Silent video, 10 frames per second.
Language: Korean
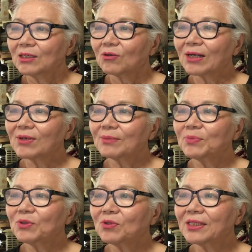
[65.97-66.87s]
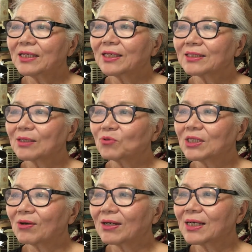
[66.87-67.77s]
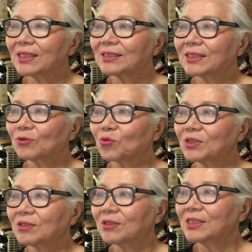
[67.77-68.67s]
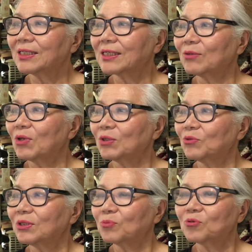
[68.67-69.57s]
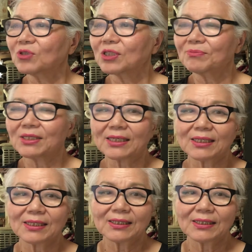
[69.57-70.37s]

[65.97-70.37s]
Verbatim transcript: 관광 비용이 내려가다 보니 관광지나 도시는 어딜 가나 외국인으로 북적입니다.